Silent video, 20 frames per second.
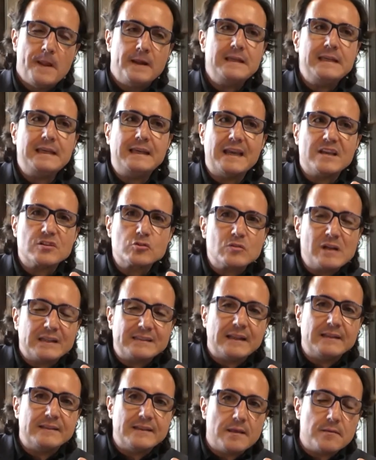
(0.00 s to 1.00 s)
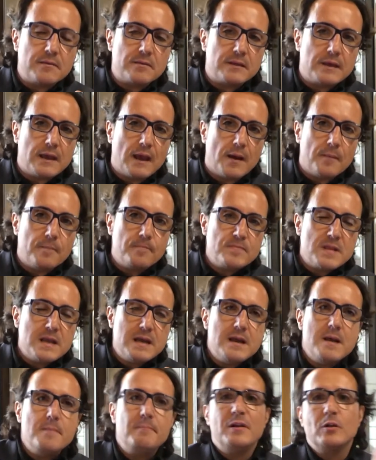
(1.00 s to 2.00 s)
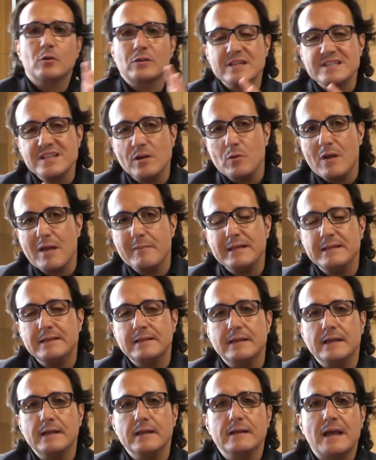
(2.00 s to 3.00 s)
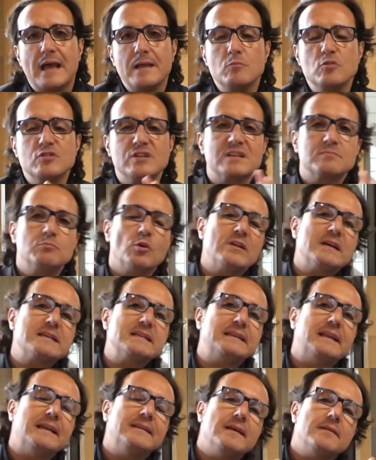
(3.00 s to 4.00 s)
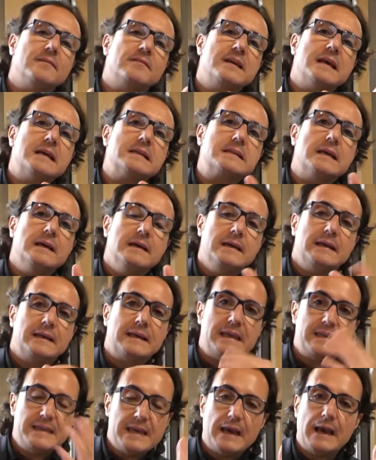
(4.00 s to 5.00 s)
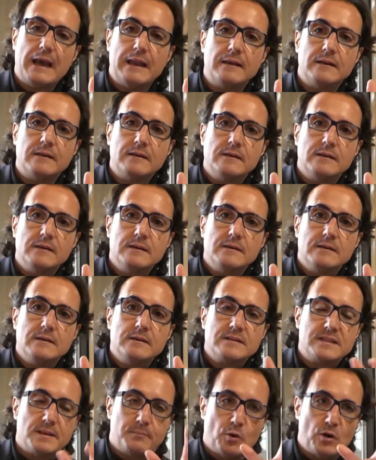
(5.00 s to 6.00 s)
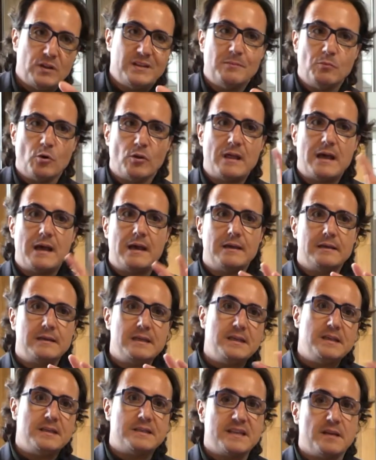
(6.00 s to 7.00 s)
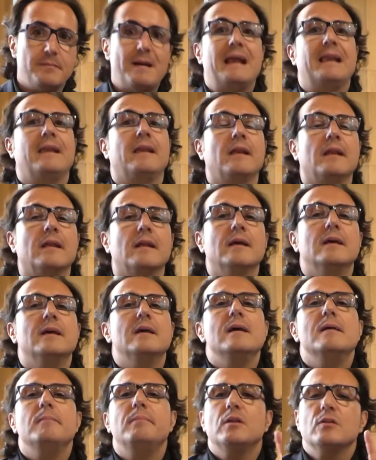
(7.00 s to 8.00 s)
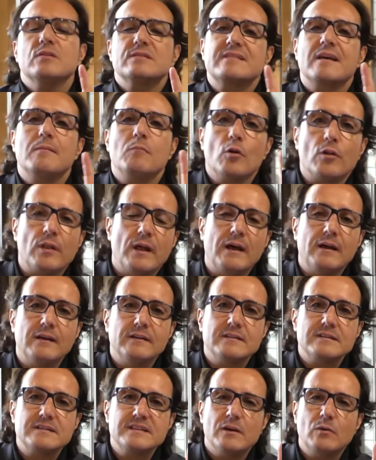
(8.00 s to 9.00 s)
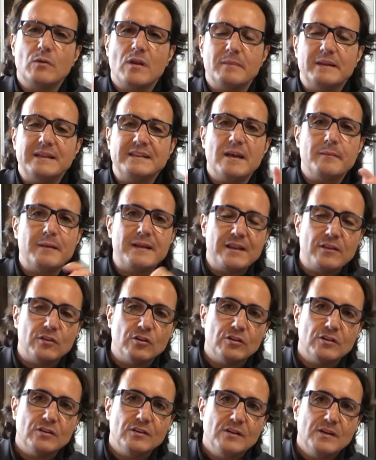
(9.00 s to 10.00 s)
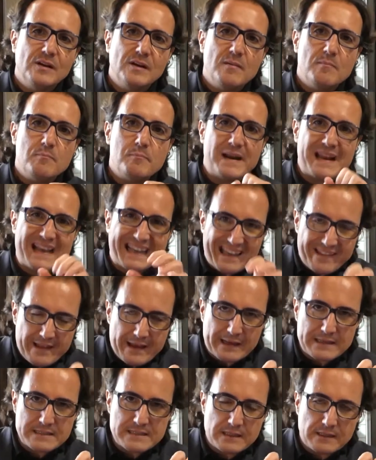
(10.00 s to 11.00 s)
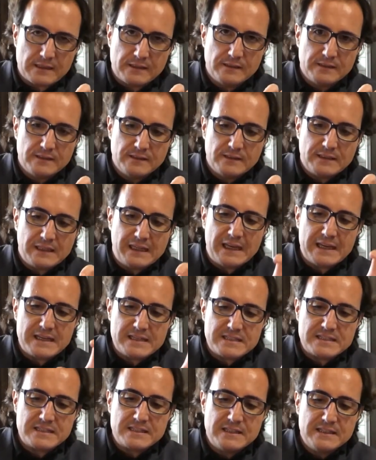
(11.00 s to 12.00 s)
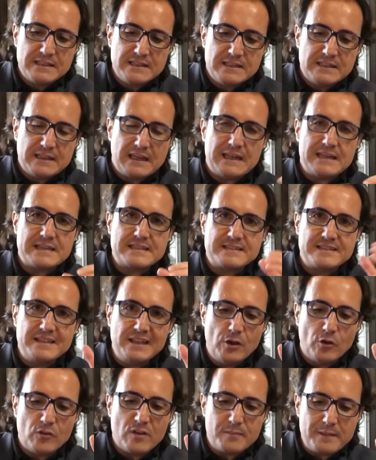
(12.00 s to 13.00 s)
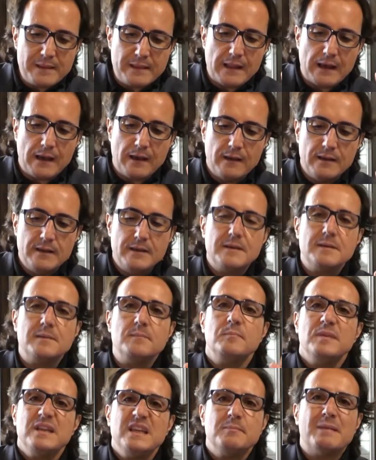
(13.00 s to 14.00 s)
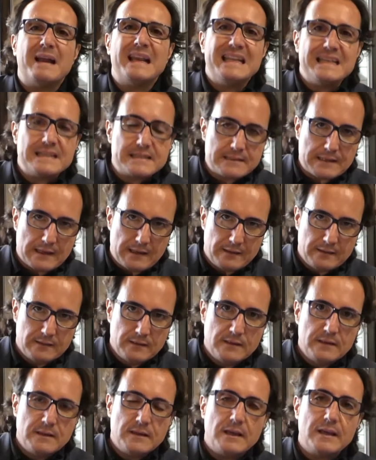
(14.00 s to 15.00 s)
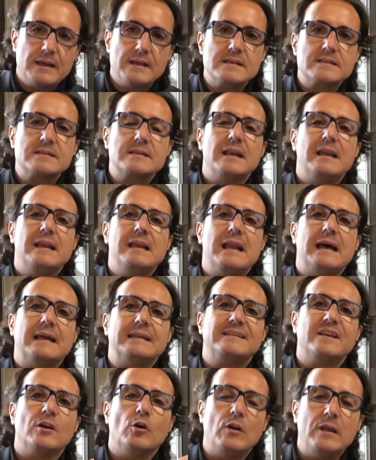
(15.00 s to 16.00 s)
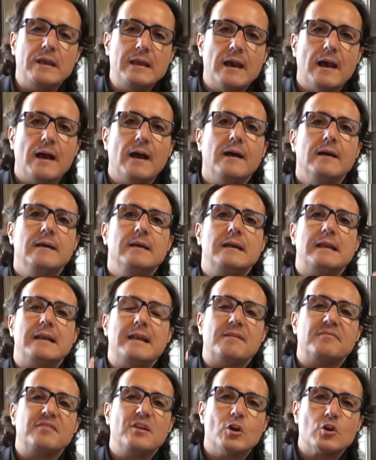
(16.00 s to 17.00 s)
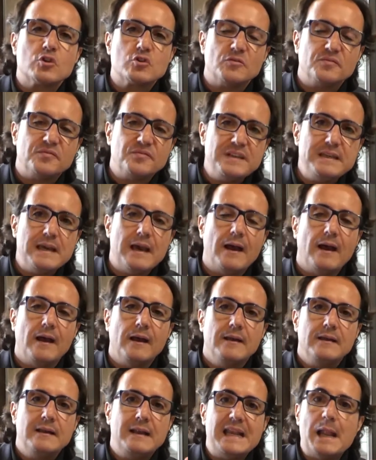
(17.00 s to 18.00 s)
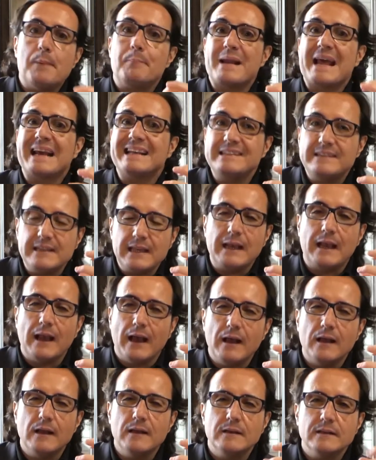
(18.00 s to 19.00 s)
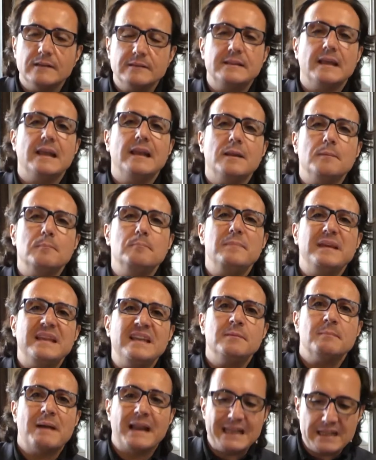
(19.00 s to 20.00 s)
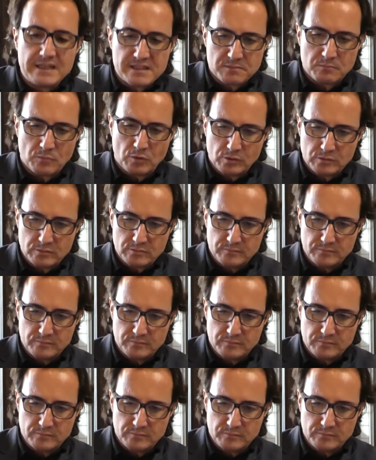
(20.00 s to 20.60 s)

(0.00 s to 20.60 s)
y que es una tendencia, pero que seguramente hay muchas modas y tendencias que llegan, se ponen de moda y se van. Pero esta moda seguramente ha venido para quedarse y es el estilo de vida minimalista, es la teoría, la filosofía, la práctica del minimalismo.